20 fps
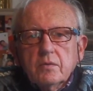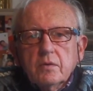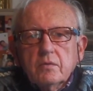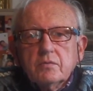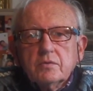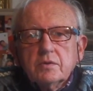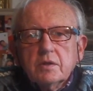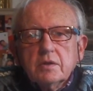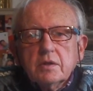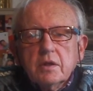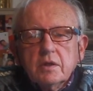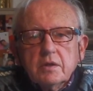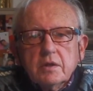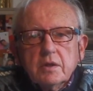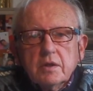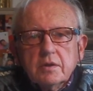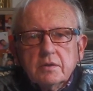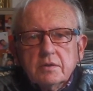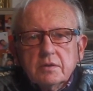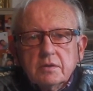Vous êtes
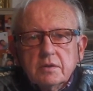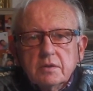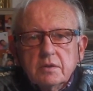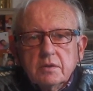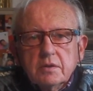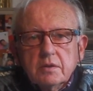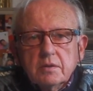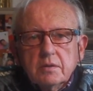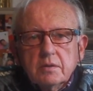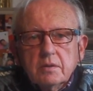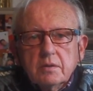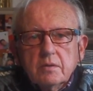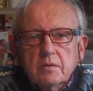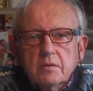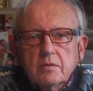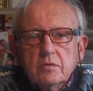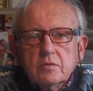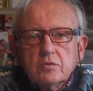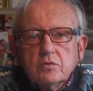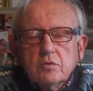intéressé
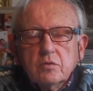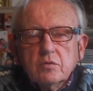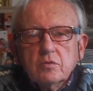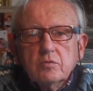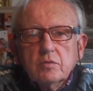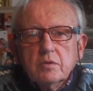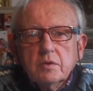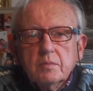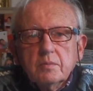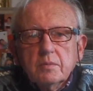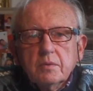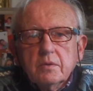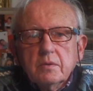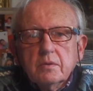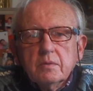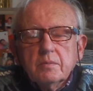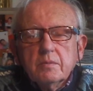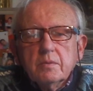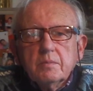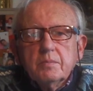aujourd'hui
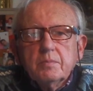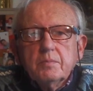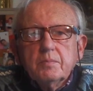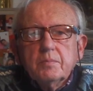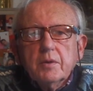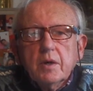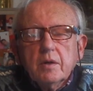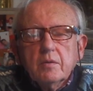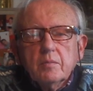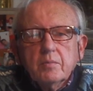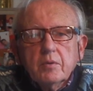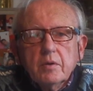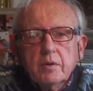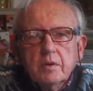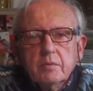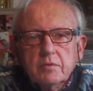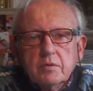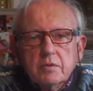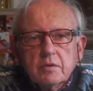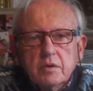par le
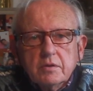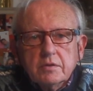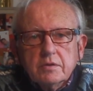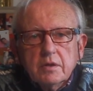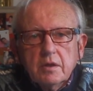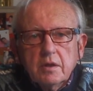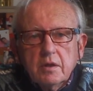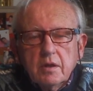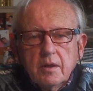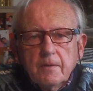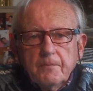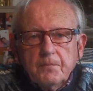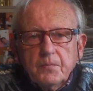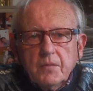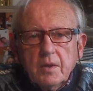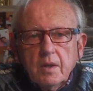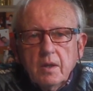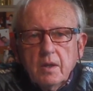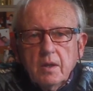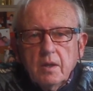problème du cancer,
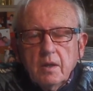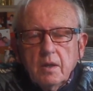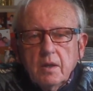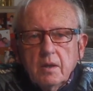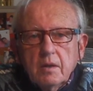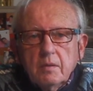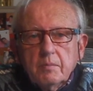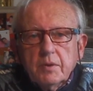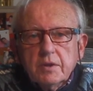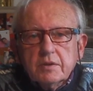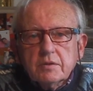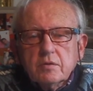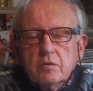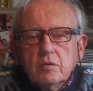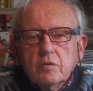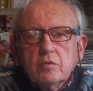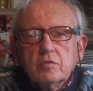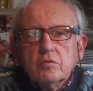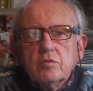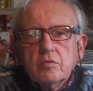parce
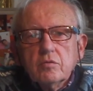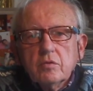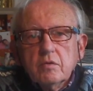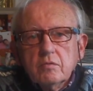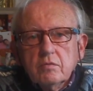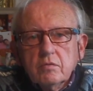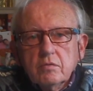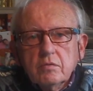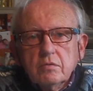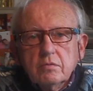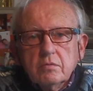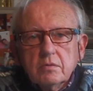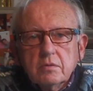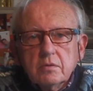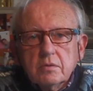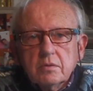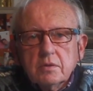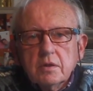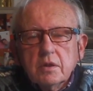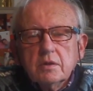que autour de vous,
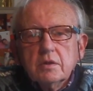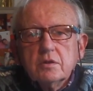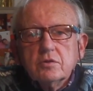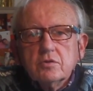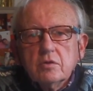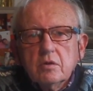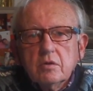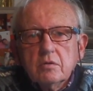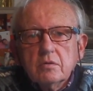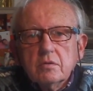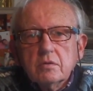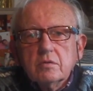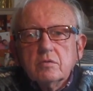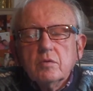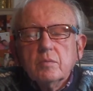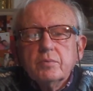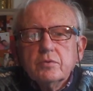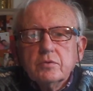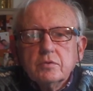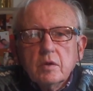il y a des gens,
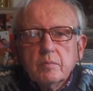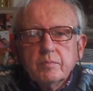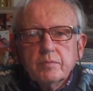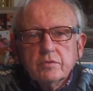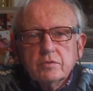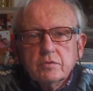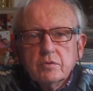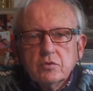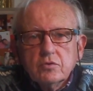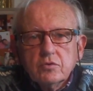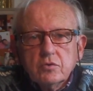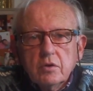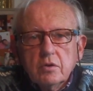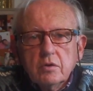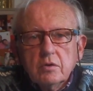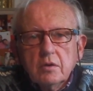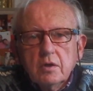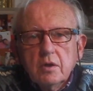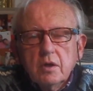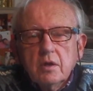de plus en plus de
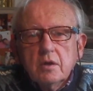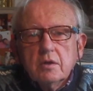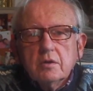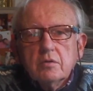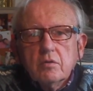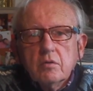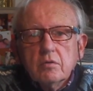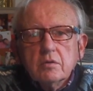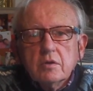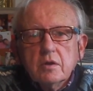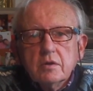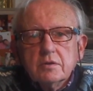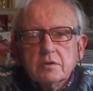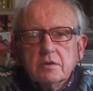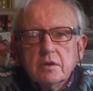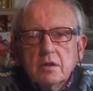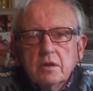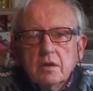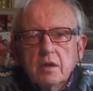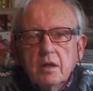gens, qui ont le
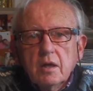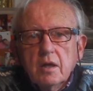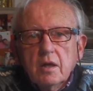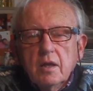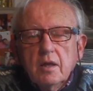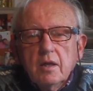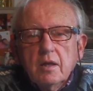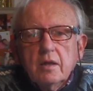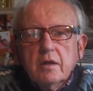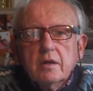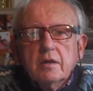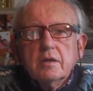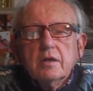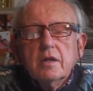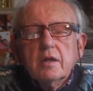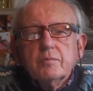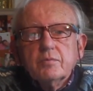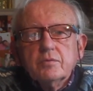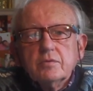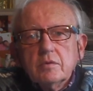cancer, et il y
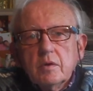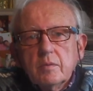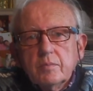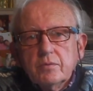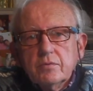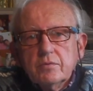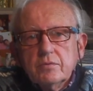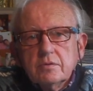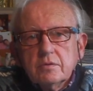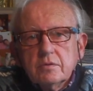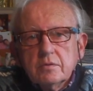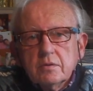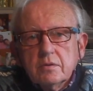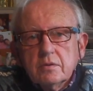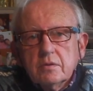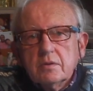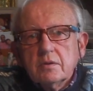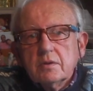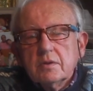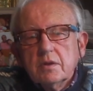en a de plus en plus
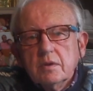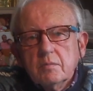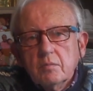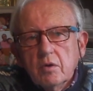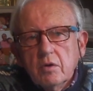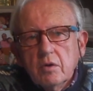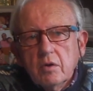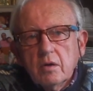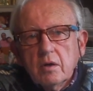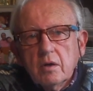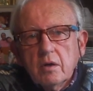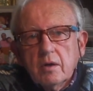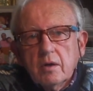qui meurent.